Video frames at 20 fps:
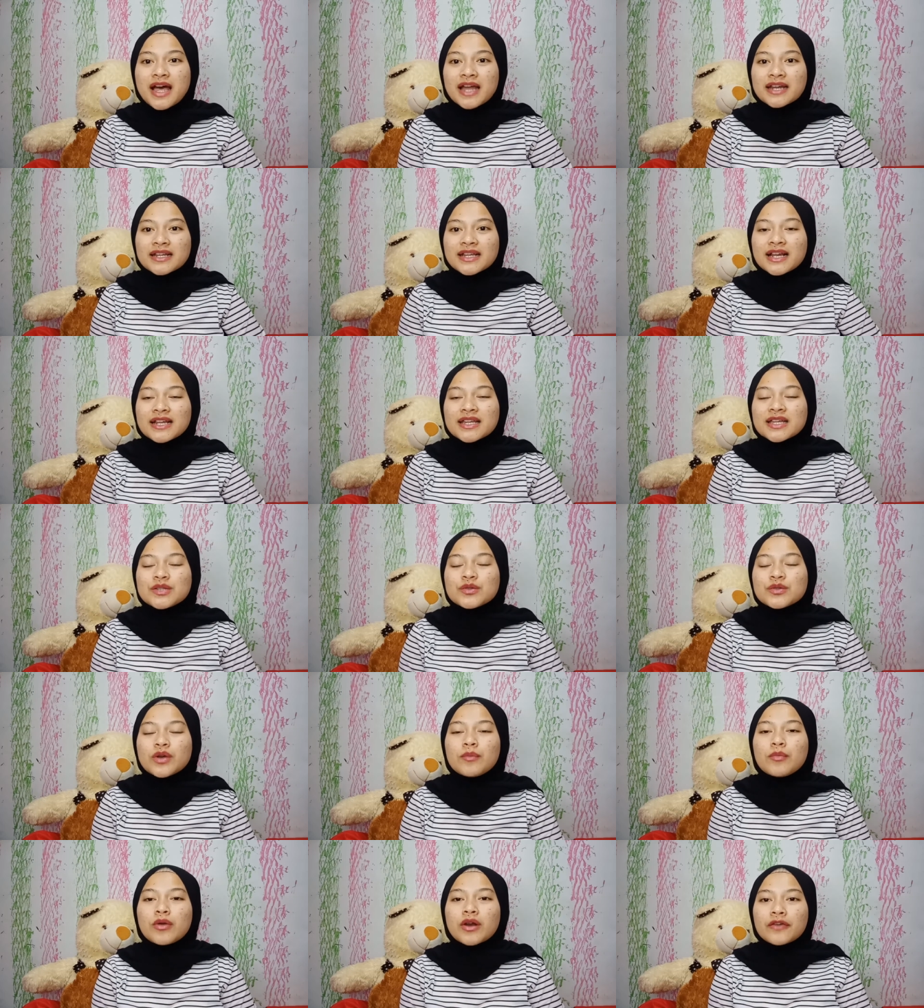dan kalian
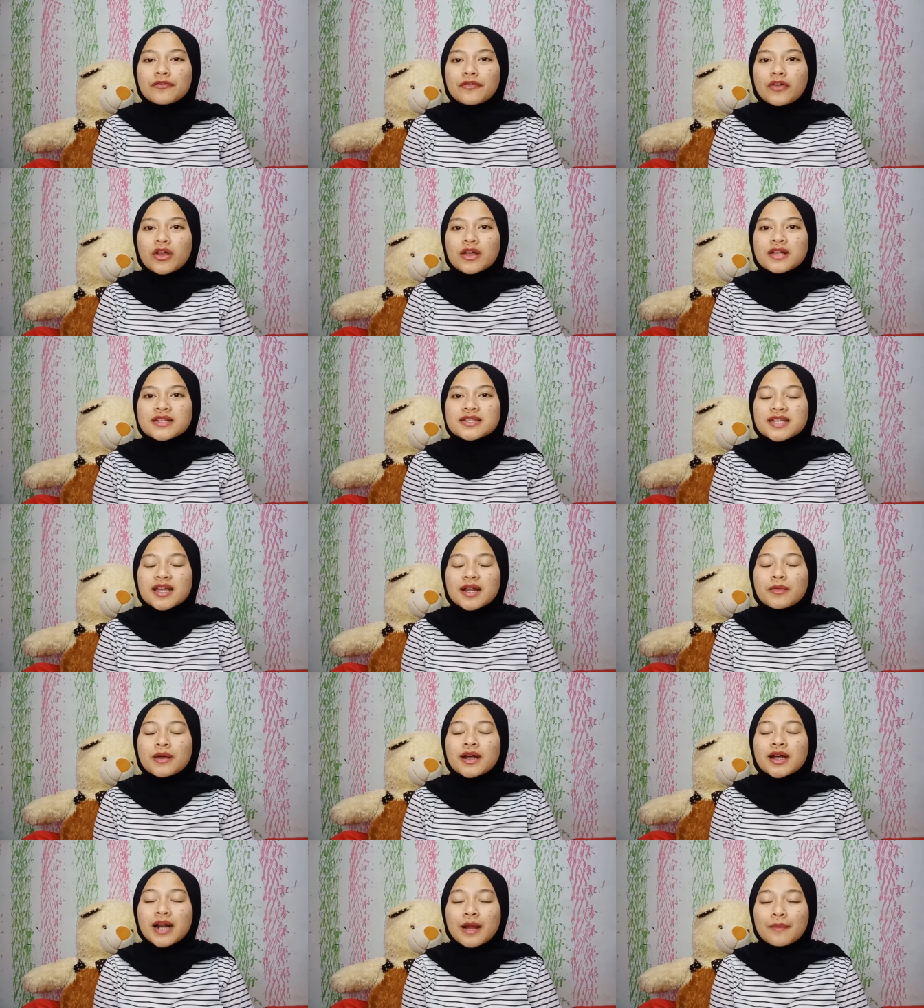juga boleh follow
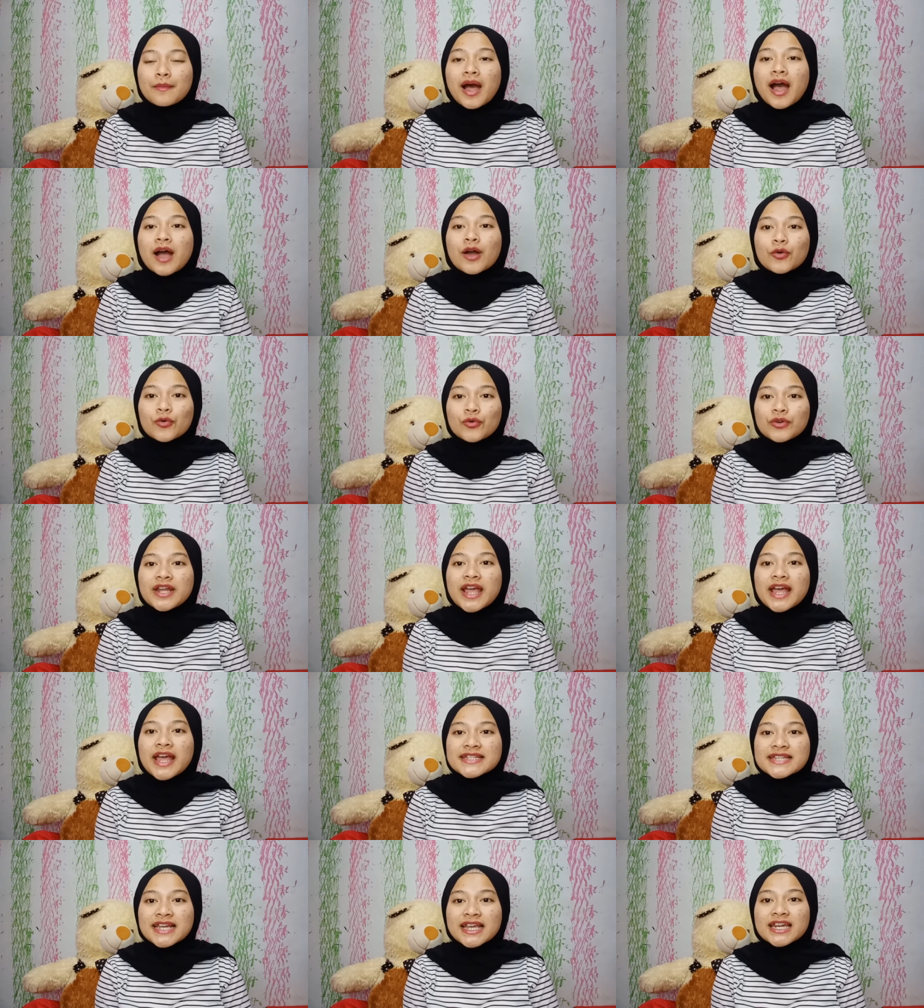Instagram aku
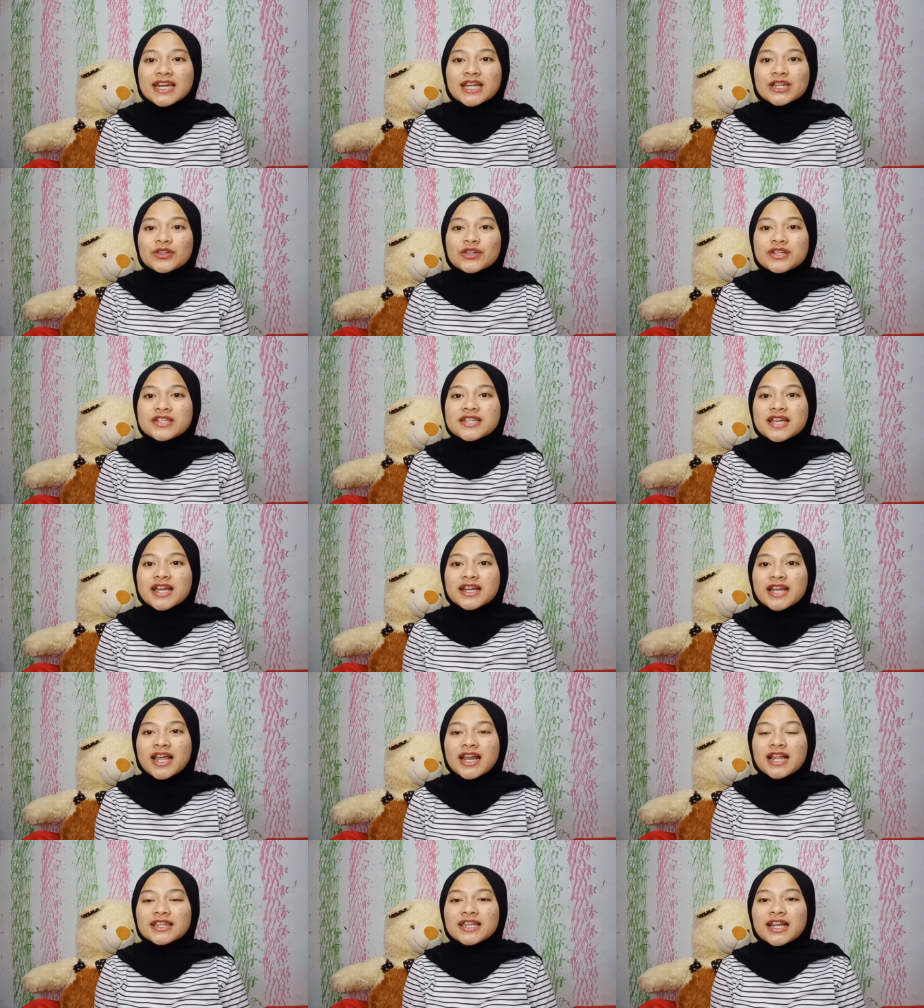di atsakinatuljana